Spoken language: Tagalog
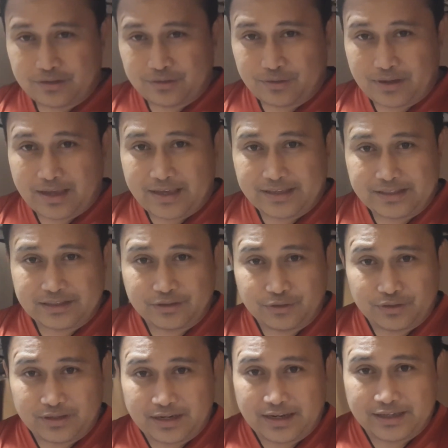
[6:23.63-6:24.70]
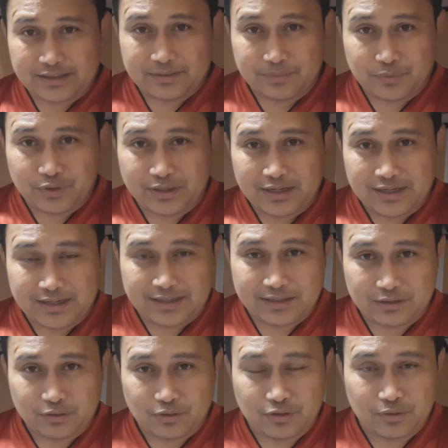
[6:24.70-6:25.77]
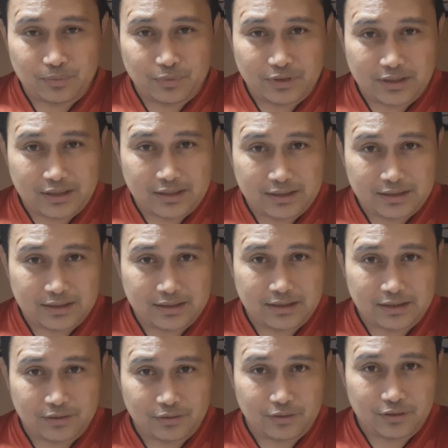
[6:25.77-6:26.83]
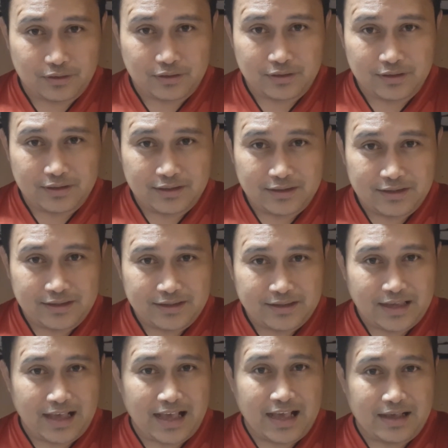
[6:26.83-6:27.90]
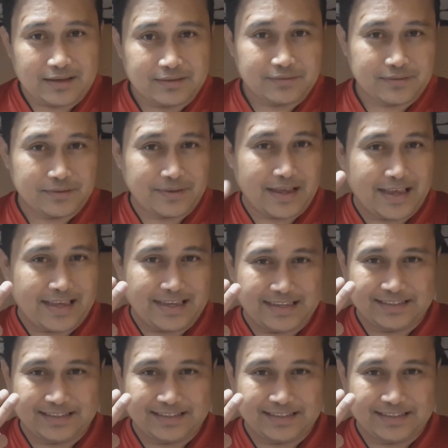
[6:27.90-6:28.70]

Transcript: so guys good night muna tulog muna ako ha bye bye